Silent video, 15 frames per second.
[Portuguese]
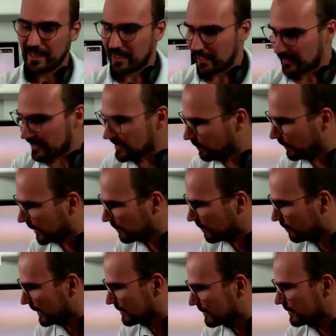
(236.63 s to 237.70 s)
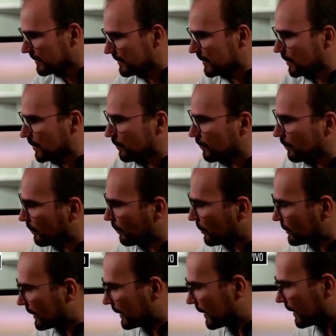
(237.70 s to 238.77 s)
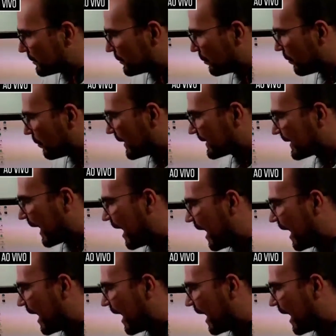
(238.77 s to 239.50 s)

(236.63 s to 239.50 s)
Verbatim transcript: até separei uma pecinha aqui que eu gostaria de comentar